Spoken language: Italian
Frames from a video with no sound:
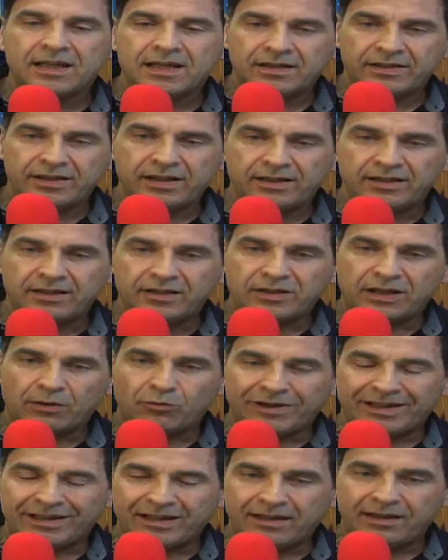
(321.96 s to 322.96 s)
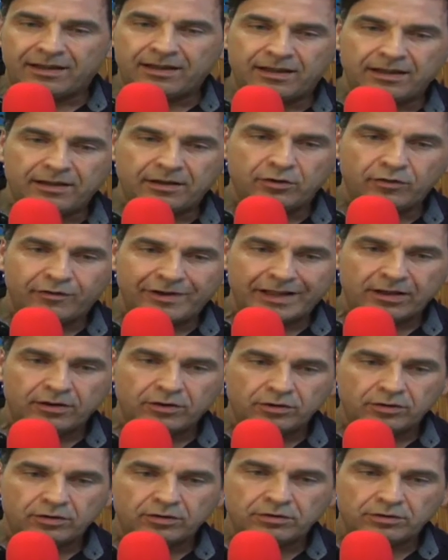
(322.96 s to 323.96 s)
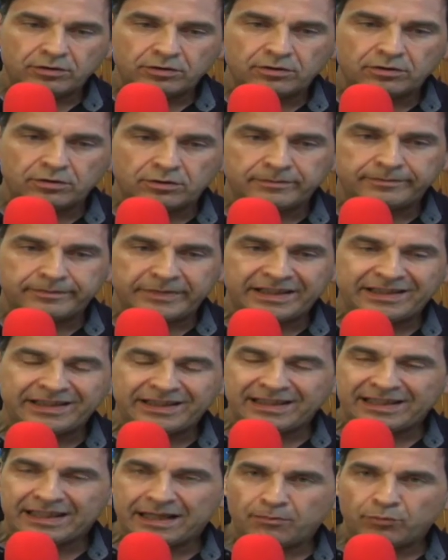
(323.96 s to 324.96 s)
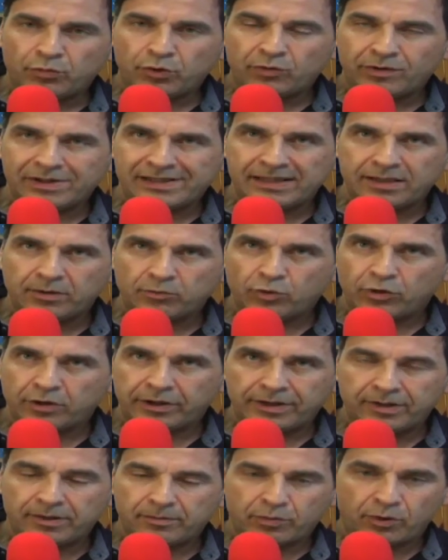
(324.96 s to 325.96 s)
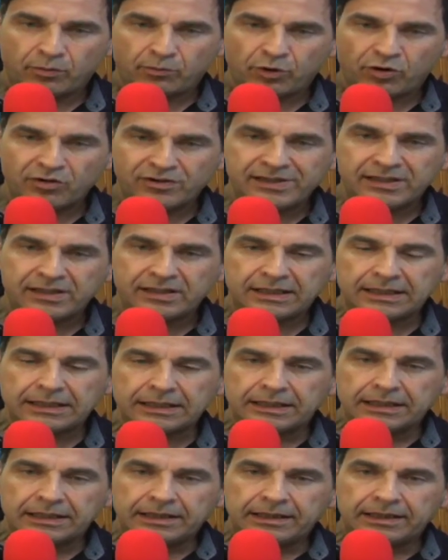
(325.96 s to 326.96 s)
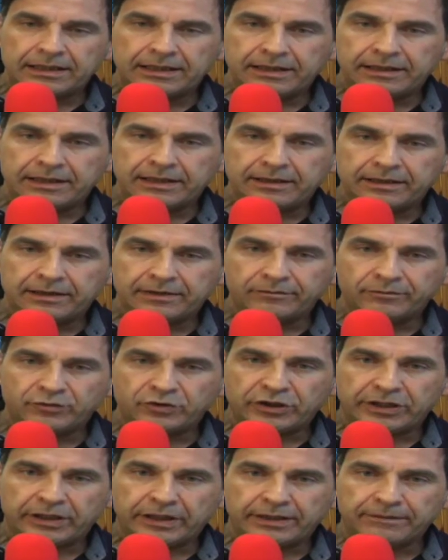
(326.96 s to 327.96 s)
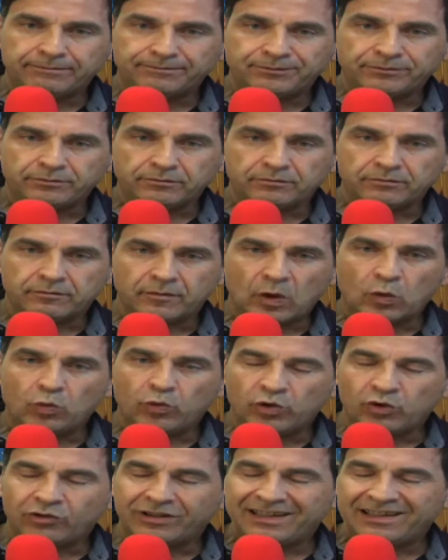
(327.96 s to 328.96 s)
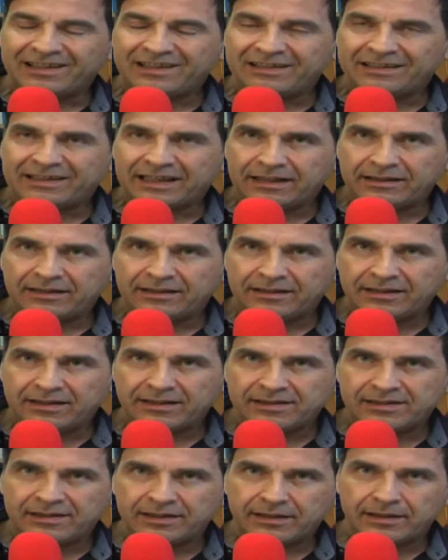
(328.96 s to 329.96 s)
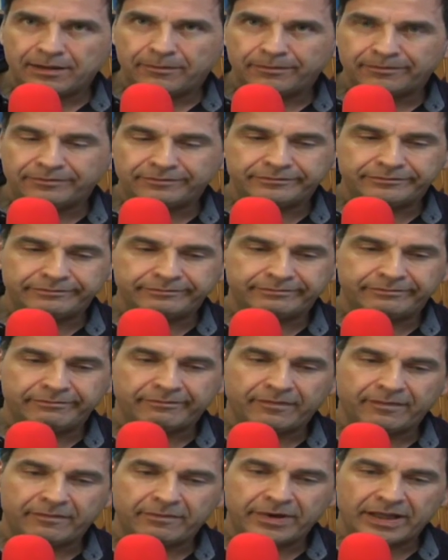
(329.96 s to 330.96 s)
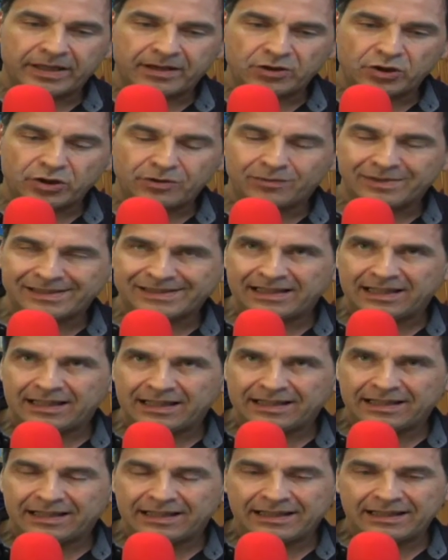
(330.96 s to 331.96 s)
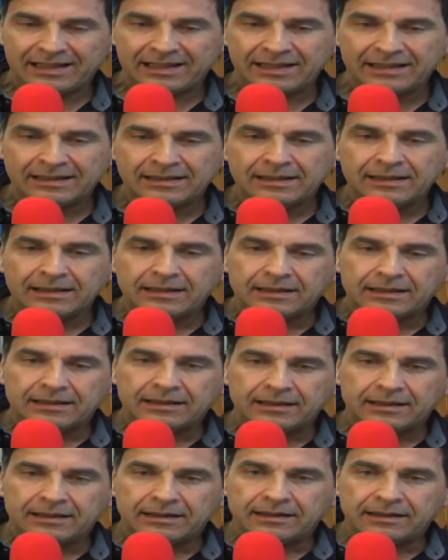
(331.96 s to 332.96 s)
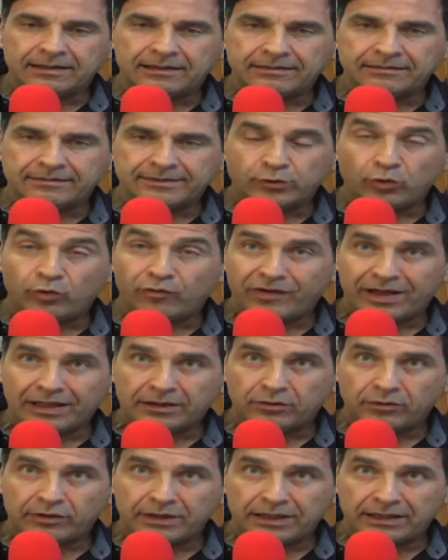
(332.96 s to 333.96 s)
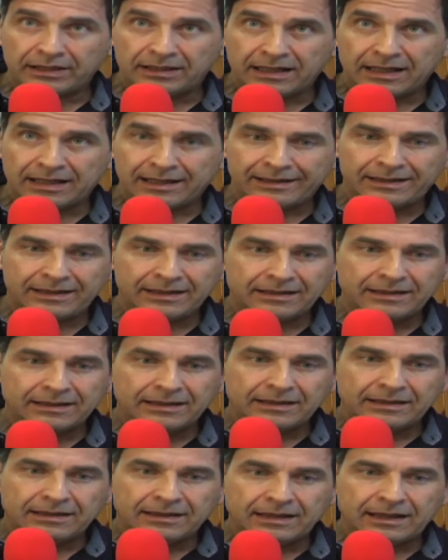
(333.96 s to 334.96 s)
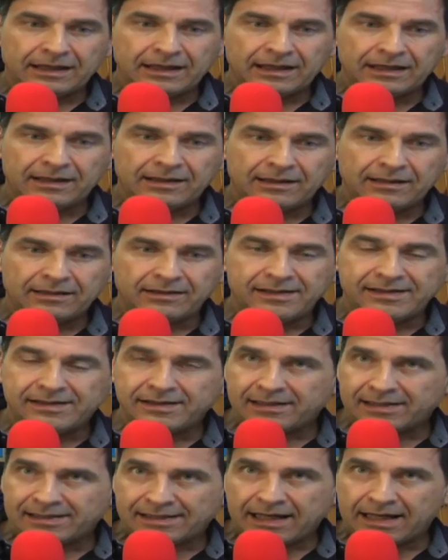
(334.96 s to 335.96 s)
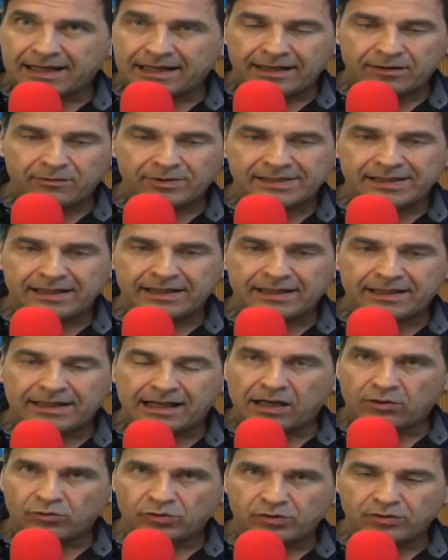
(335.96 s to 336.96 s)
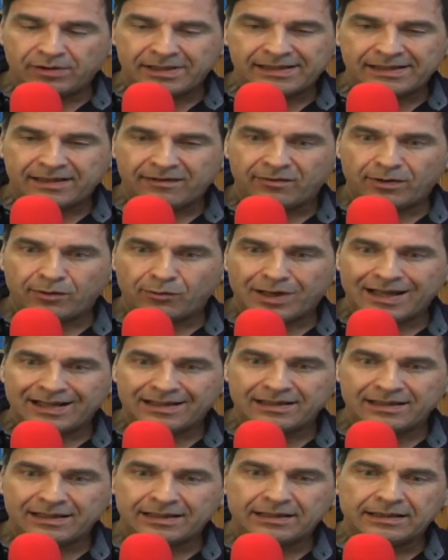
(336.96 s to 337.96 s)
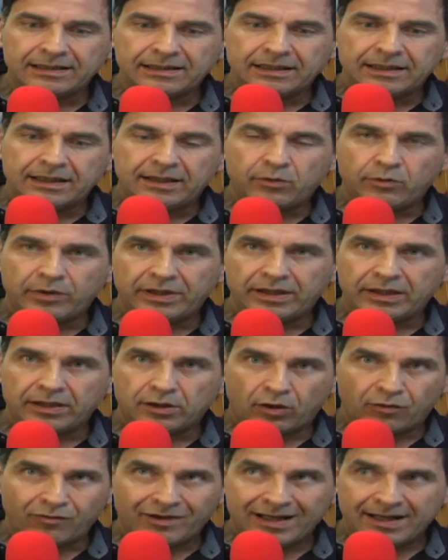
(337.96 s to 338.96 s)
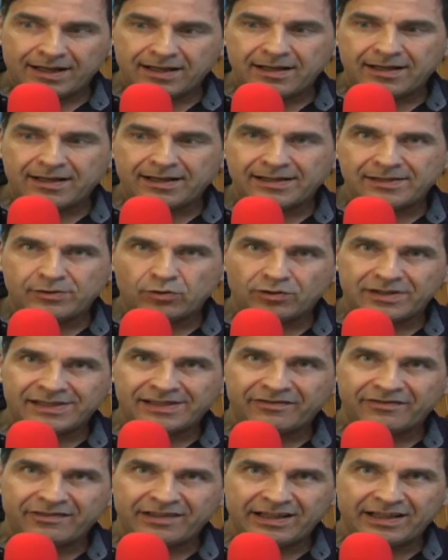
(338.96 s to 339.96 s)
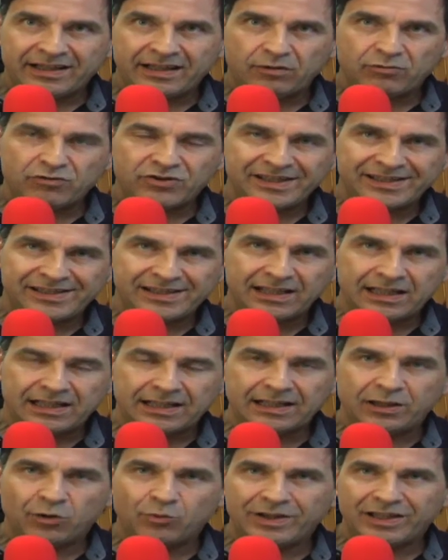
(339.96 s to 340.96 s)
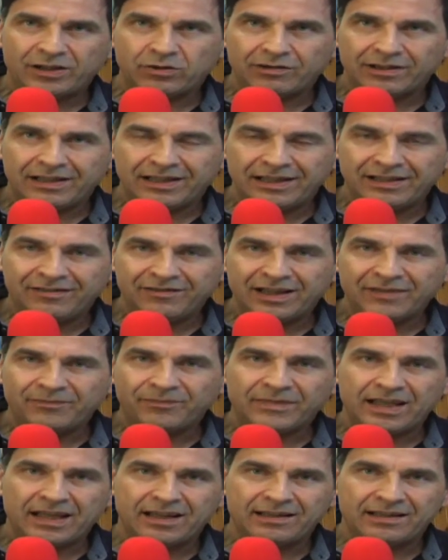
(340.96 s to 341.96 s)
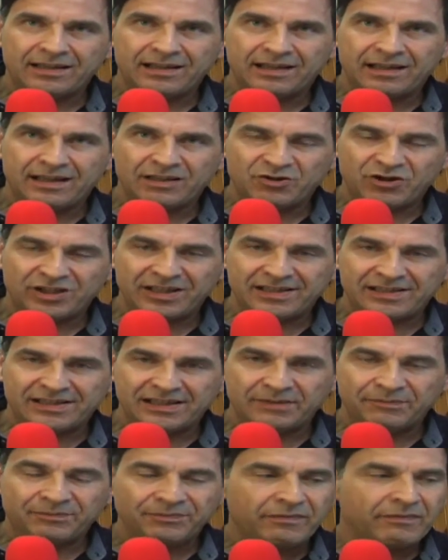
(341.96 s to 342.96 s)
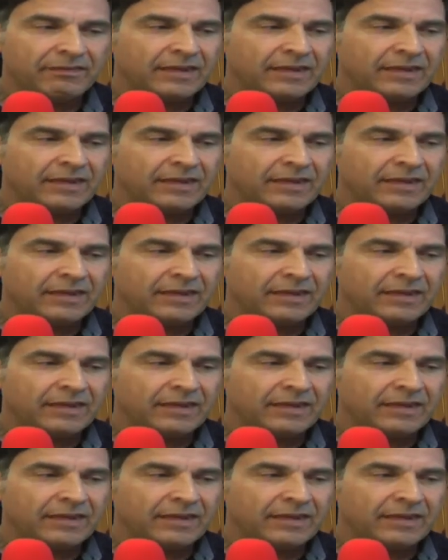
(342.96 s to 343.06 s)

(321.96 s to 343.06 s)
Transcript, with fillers: Sì, diciamo che eh, il governo eh, mette in campo questi buoni propositi, eh, c'è mm, unione di intenti sia mh, mm, per 5 Stelle che Lega ehm, sul fatto di andare a eh, disinnescare queste clausole di salvaguardia e quindi trovare le risorse affinché non ci sia l'aumento dell'IVA e delle accise.